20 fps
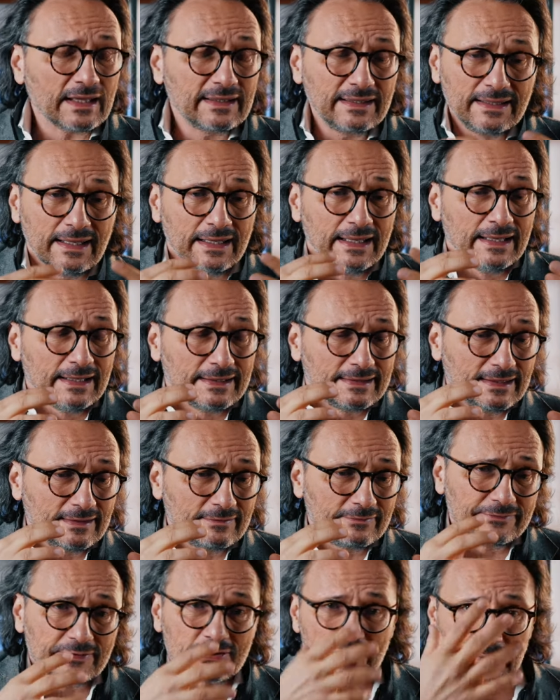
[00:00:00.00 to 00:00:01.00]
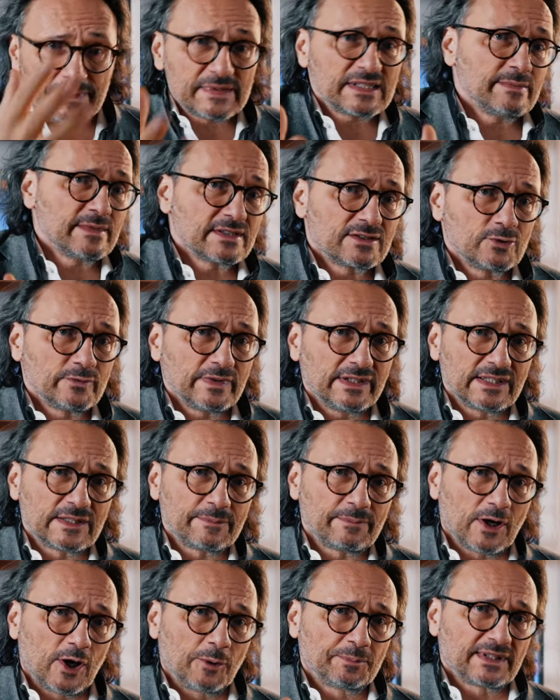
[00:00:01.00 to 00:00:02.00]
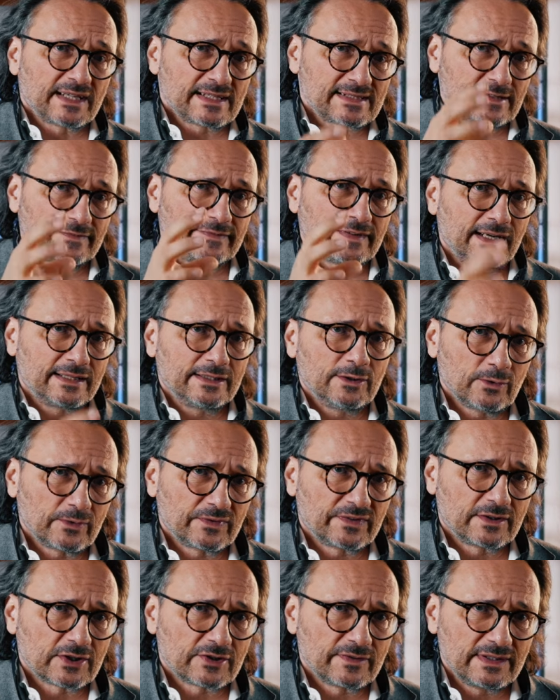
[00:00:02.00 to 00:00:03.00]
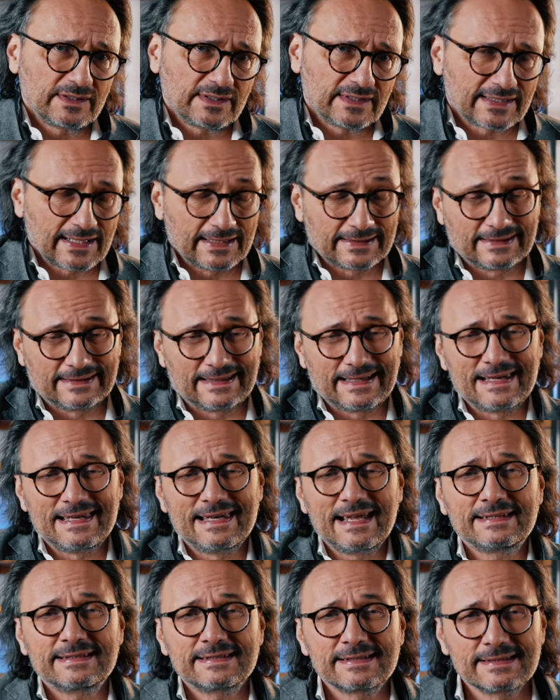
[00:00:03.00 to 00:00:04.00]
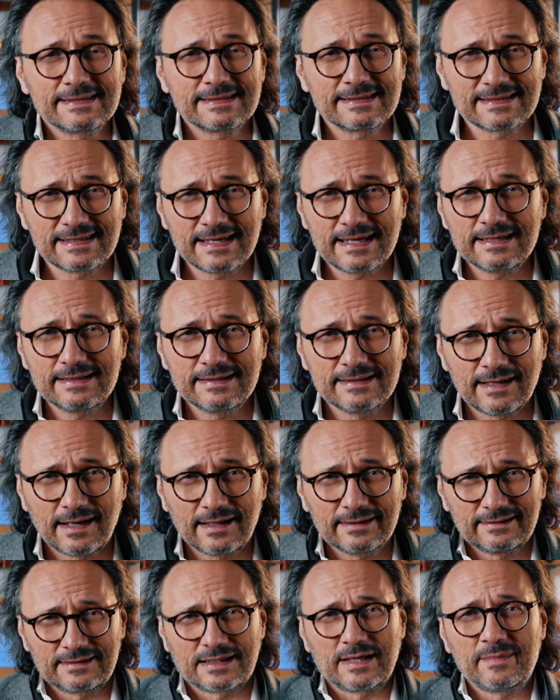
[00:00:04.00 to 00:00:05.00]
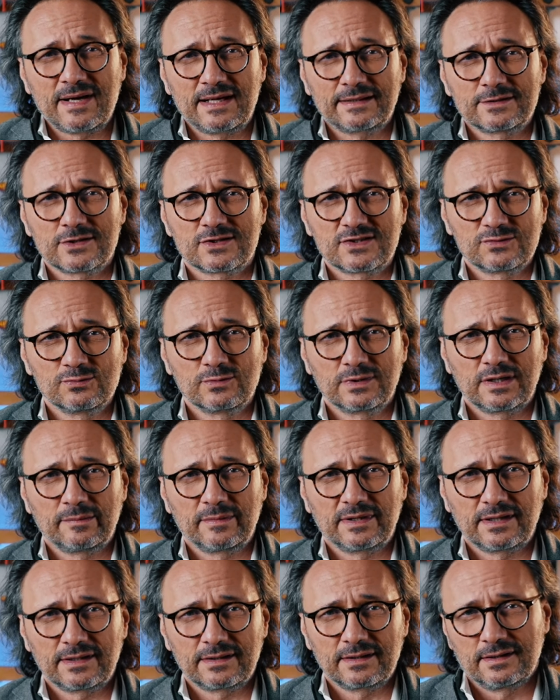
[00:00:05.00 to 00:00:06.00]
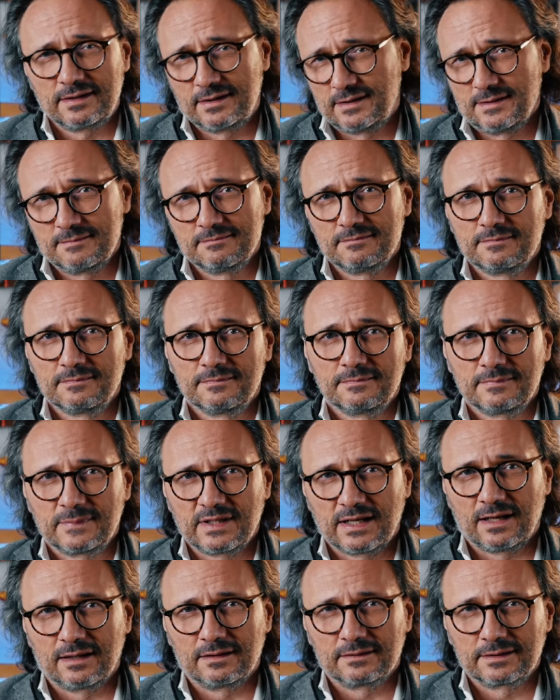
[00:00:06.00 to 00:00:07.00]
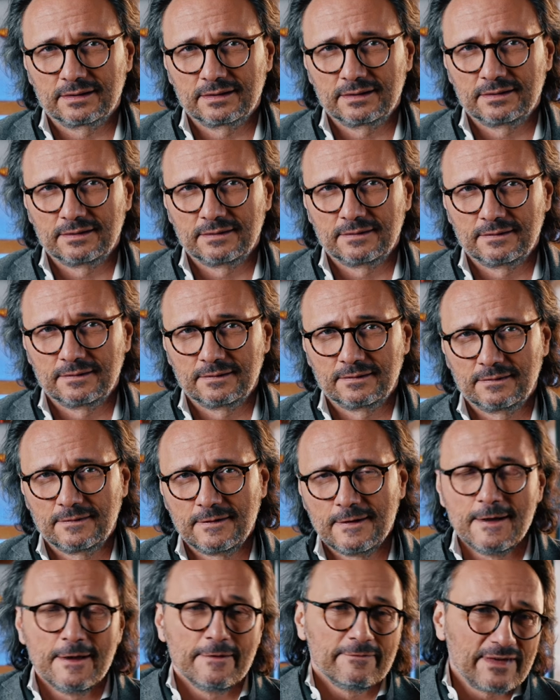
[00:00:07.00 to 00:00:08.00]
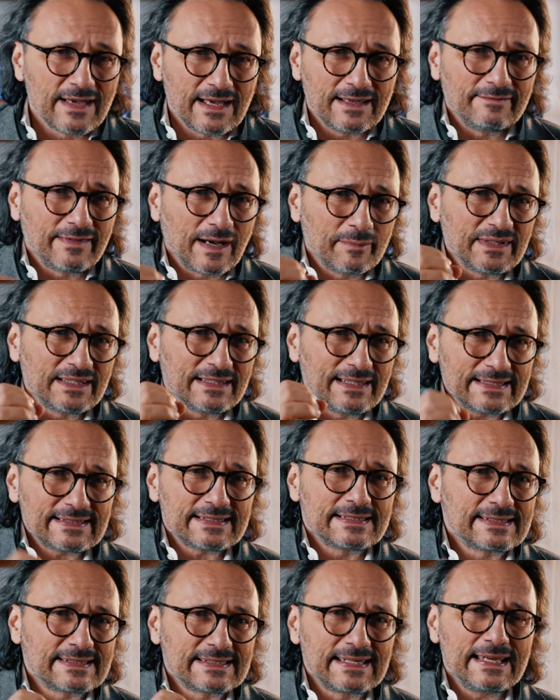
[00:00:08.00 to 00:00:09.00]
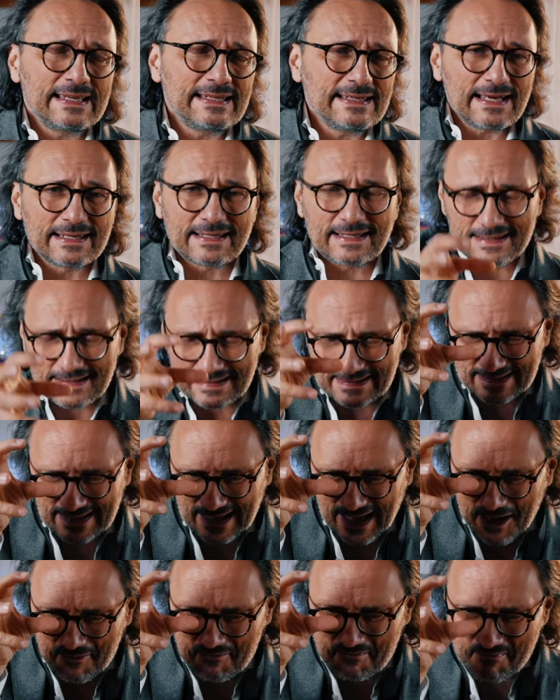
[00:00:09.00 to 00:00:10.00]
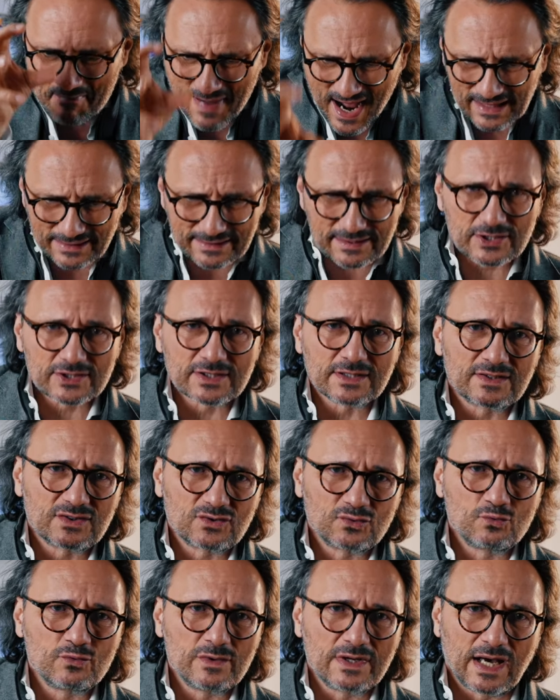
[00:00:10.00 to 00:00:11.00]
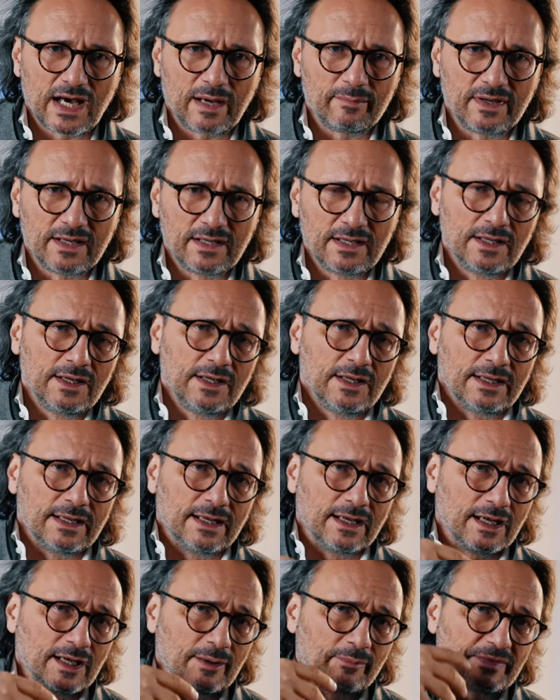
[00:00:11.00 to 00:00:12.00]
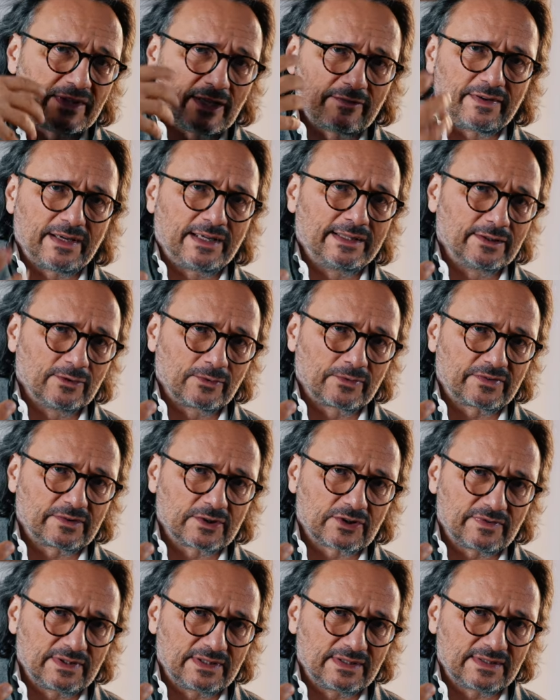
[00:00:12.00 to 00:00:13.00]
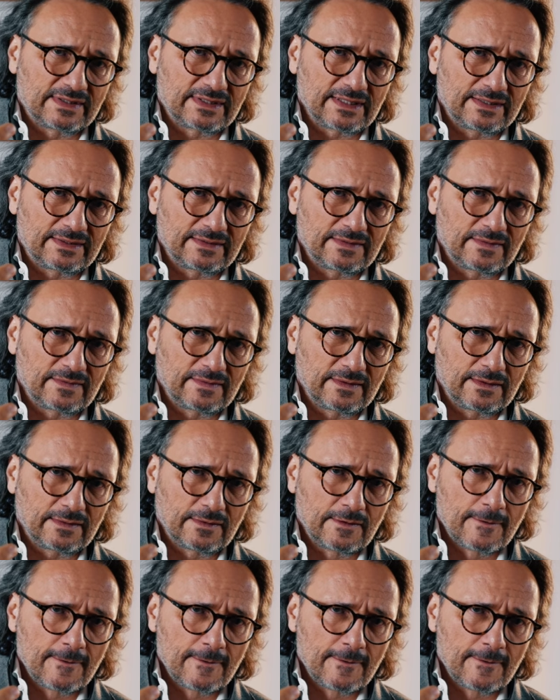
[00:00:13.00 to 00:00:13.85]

Nee, die stimmst mir zu, wenn ich behaupte, dass die Veränderungsgeschwindigkeit in den letzten zehn Jahren dramatisch zugenommen hat? Ja, oder? Wir, wir haben in den letzten zehn Jahren eine dramatische Zunahme ähm, der Veränderungsgeschwindigkeit gesehen.